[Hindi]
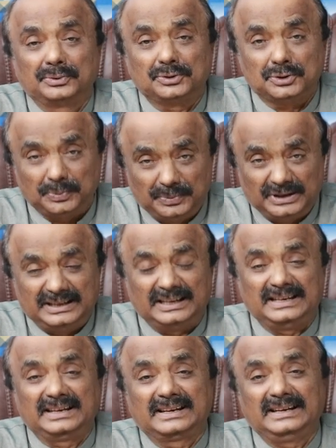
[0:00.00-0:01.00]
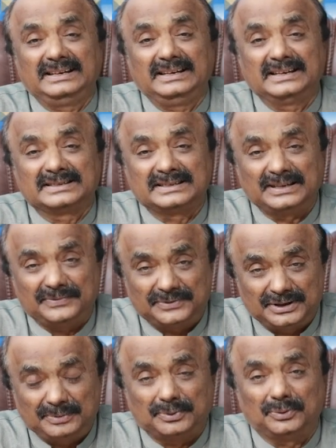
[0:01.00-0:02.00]
कुछ भी देने के लिए
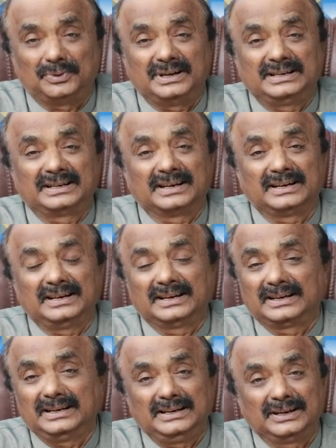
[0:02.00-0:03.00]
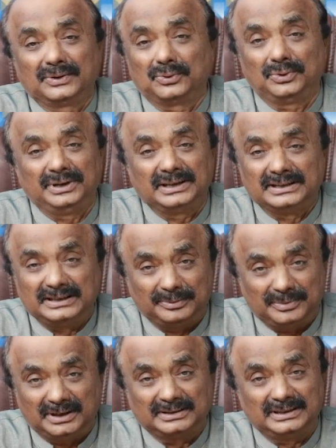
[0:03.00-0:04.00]
सेफ्टी प्रोवाइड करने के लिए कोई
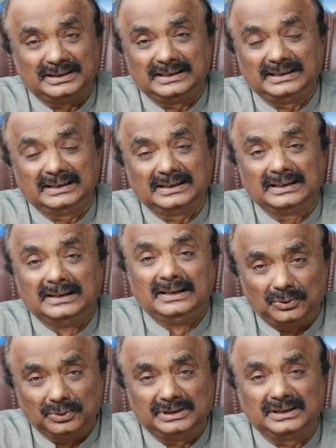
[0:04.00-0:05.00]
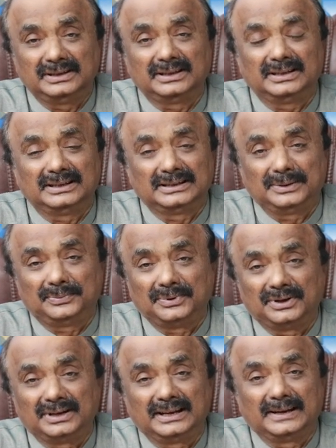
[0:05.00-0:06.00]
इकदाम नहीं है लोग दन दनाते
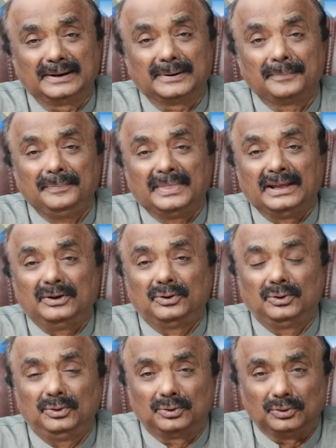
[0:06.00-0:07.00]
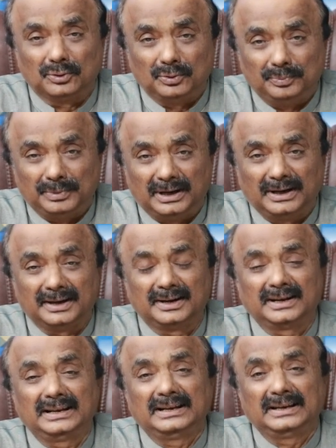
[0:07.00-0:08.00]
फिर रहे हैं और लोगों को मार
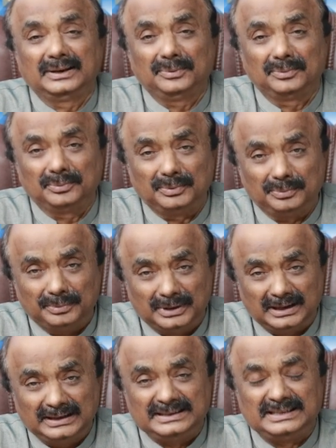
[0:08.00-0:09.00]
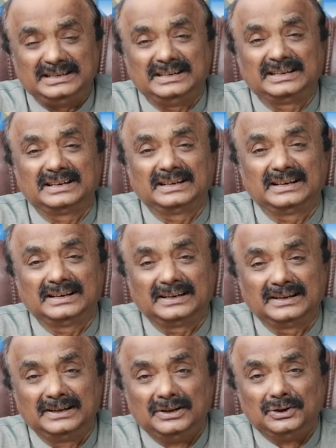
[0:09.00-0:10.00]
रहे हैं माल छीन रहे
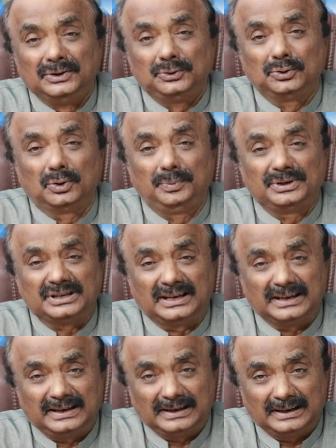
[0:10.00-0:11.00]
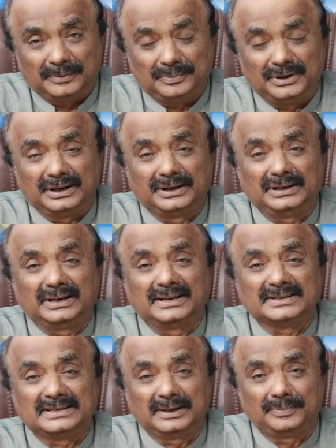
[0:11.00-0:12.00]
हैं जो बेचारे अपने
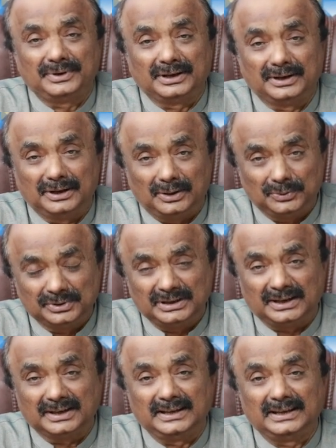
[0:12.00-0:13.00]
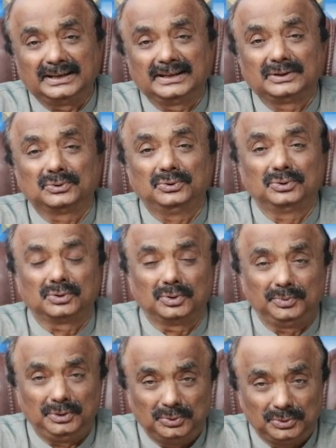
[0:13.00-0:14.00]
यहाँ से अपने गांव जा रहे हैं तो
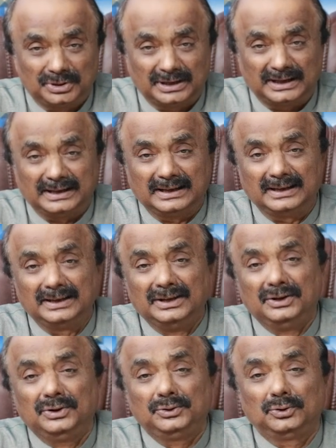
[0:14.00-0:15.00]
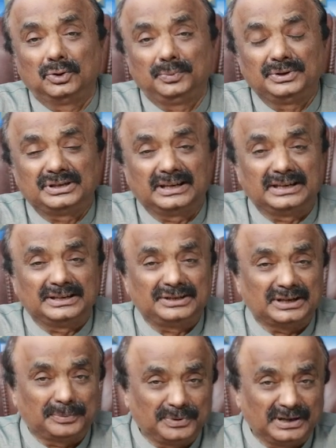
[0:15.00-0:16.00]
उनको भी लूट रहे हैं जो बेचारे
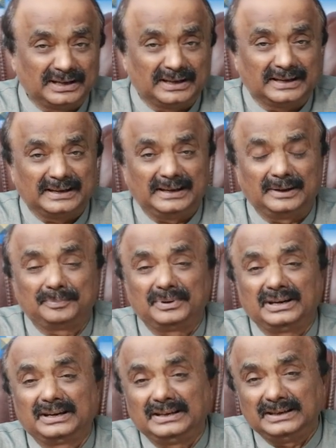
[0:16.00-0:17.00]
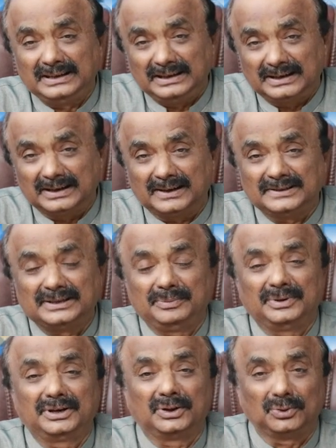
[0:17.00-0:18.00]
शॉपिंग करके अपने यहीं कराची
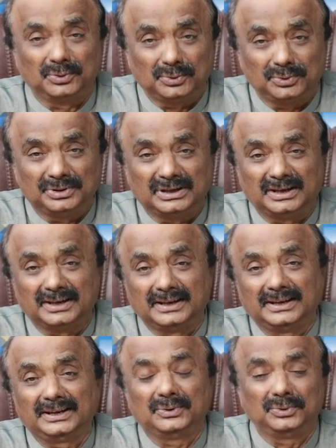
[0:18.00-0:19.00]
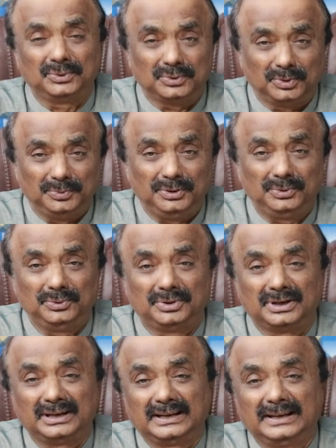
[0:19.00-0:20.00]
में घरों को जा रहे हैं उनको भी
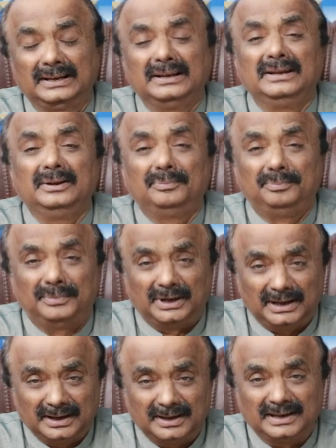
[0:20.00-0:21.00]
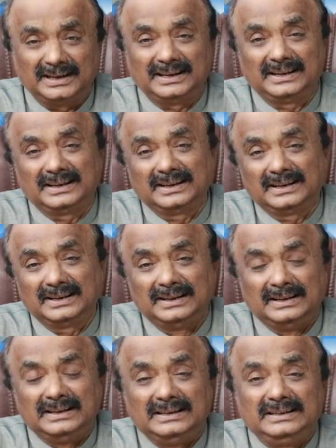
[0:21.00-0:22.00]
लूट रहे हैं मार रहे हैं
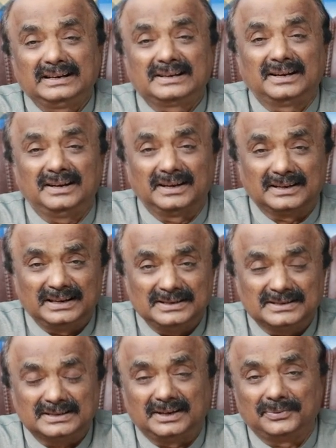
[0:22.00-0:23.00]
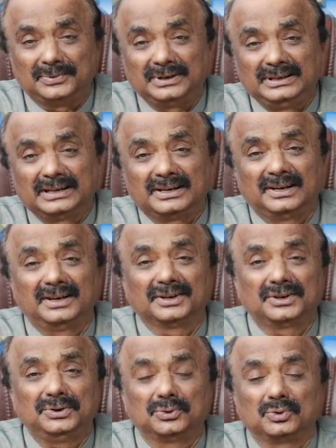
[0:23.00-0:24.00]
ये कहाँ का इंसाफ है ये
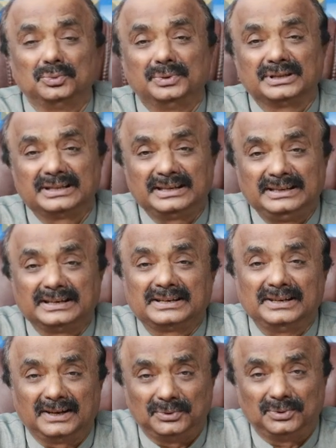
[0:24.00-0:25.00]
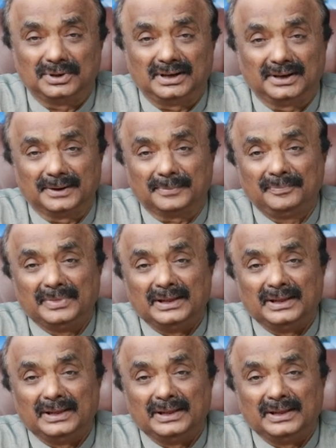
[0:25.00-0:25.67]
कहाँ की हुकूमत है ये क्या हो रहा है